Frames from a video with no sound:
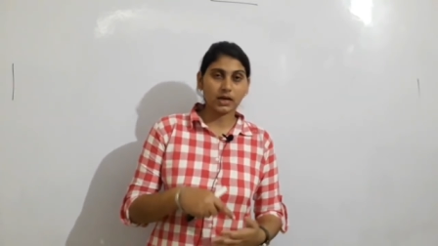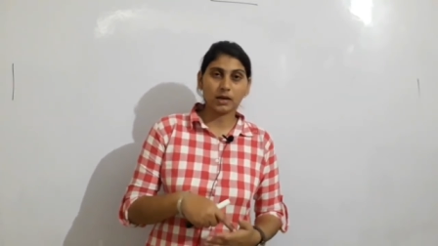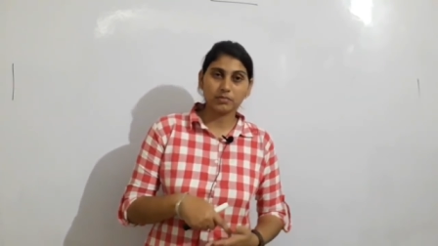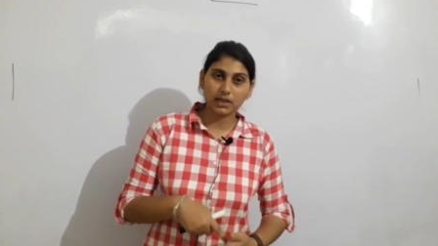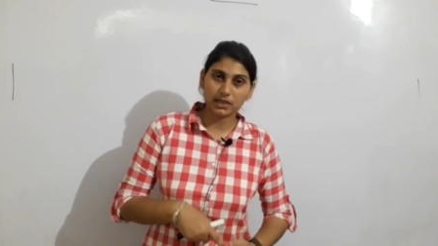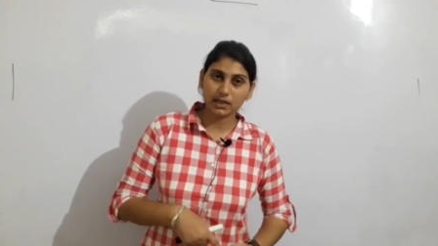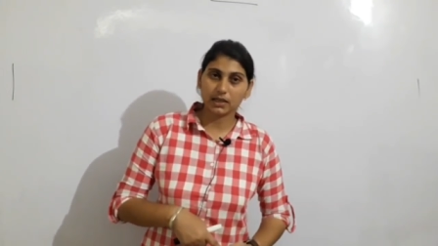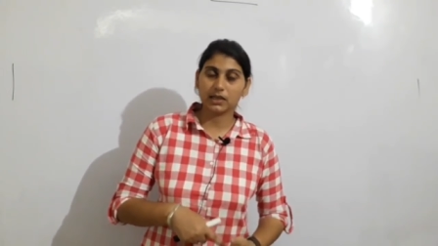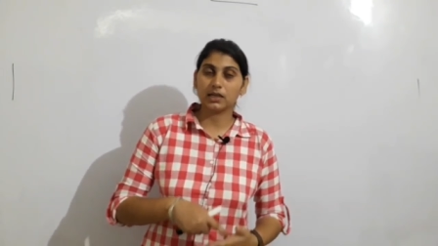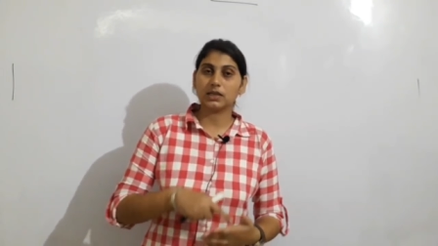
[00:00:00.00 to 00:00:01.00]
हम
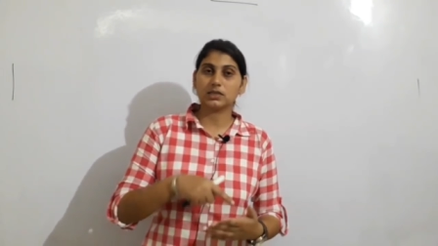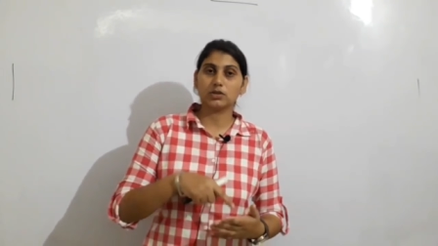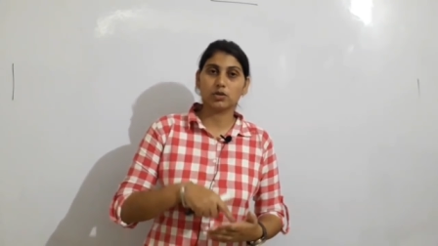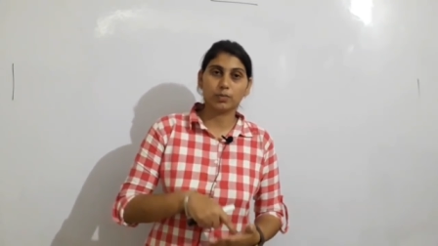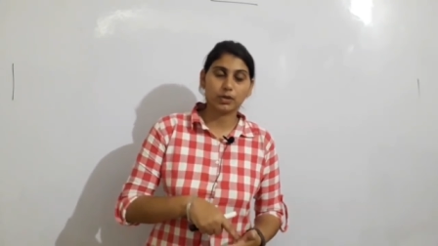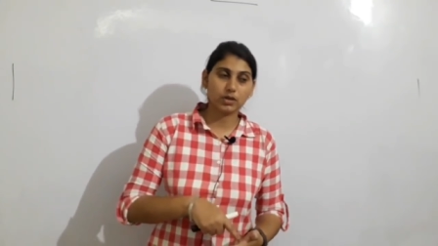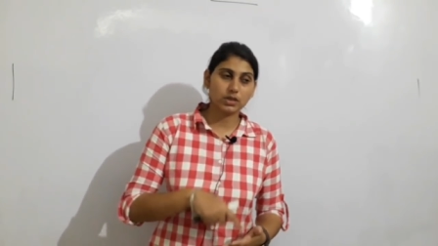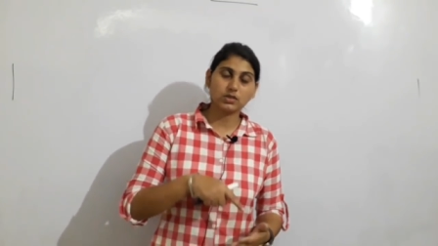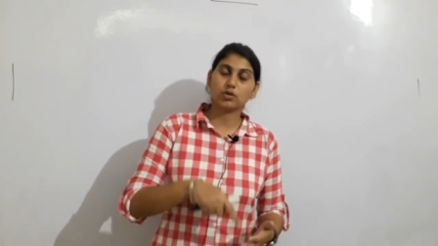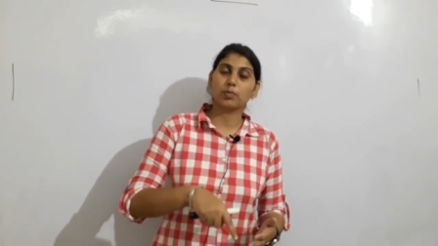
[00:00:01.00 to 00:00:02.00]
देखेंगे कि किसी टॉपिक
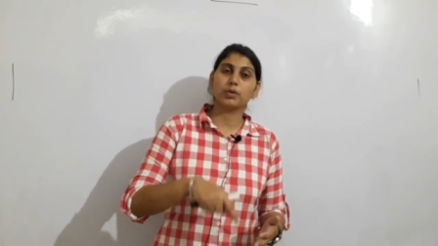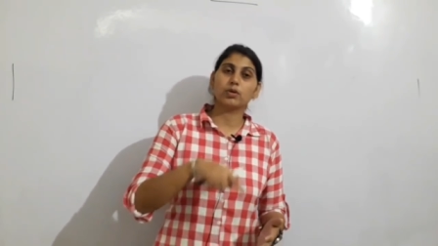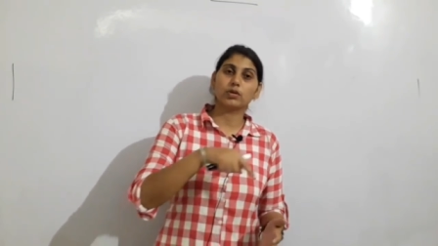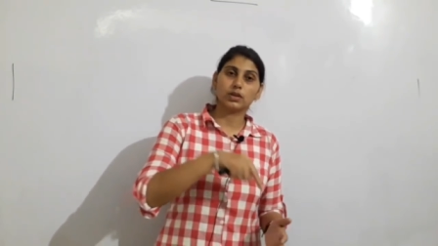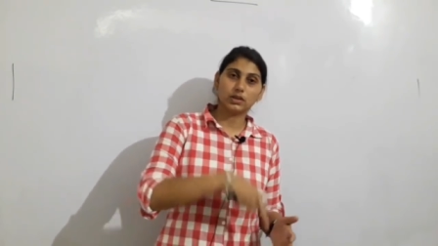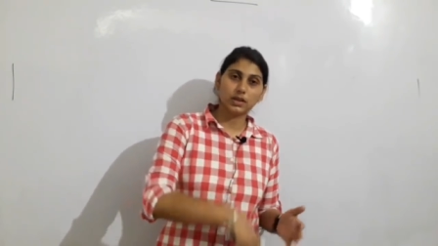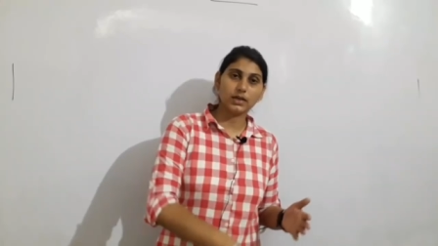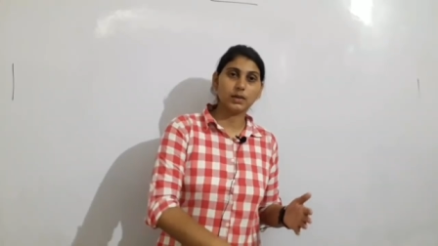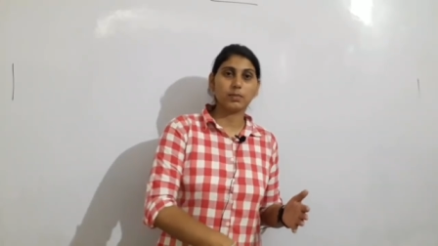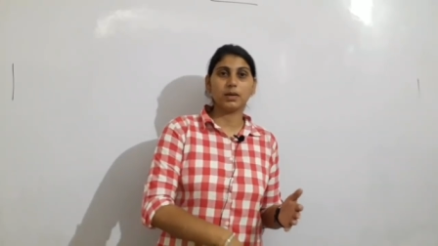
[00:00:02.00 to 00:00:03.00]
किस टॉपिक को कितना
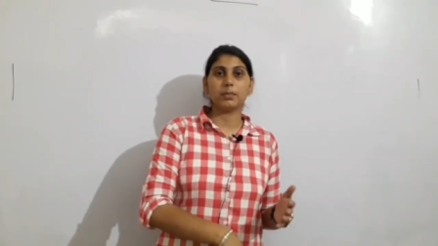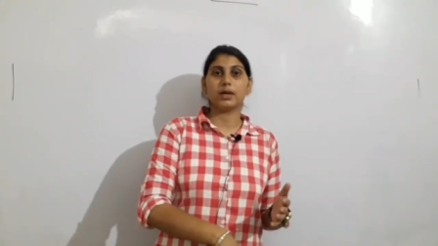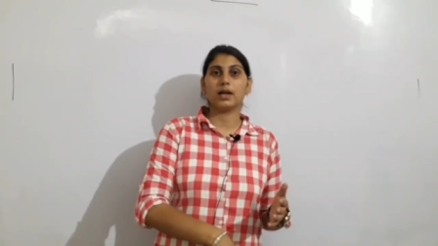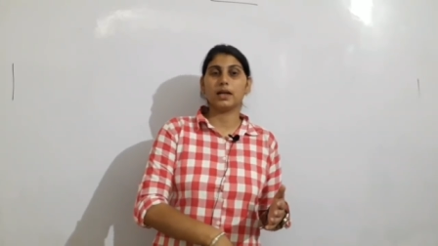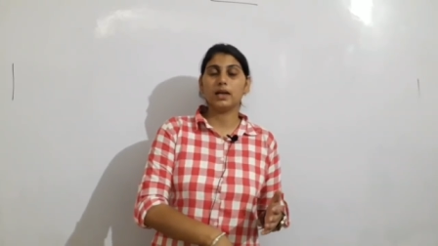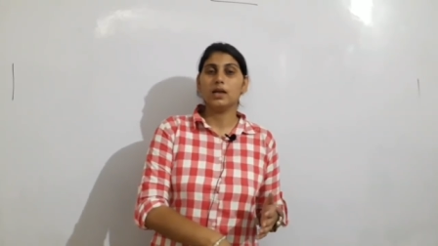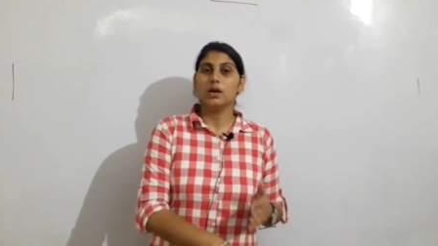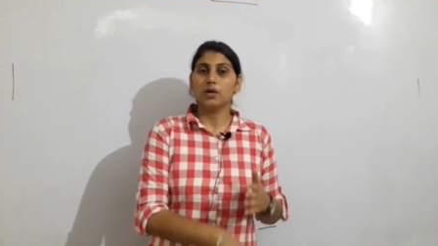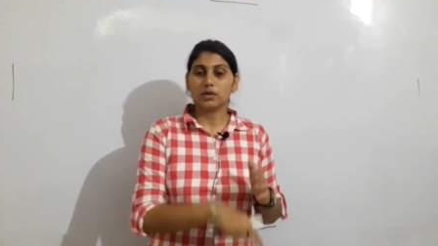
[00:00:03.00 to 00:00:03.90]
डीपली पढ़ाना है